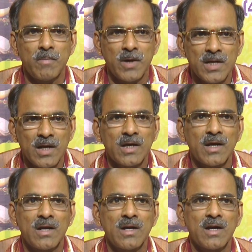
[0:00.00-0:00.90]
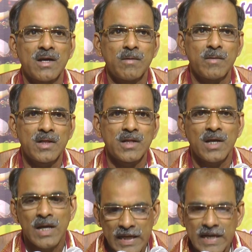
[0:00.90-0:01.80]
భయంకరంగా కనపడితే
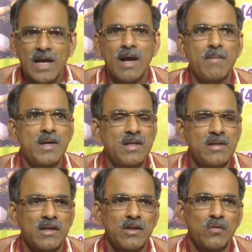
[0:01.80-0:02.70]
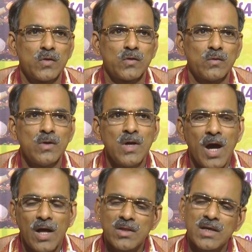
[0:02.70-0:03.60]
ఇంకా భయం చెందవచ్చు
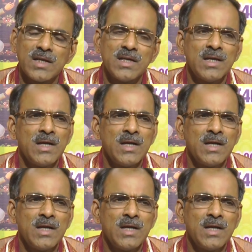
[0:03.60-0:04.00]
అందుకని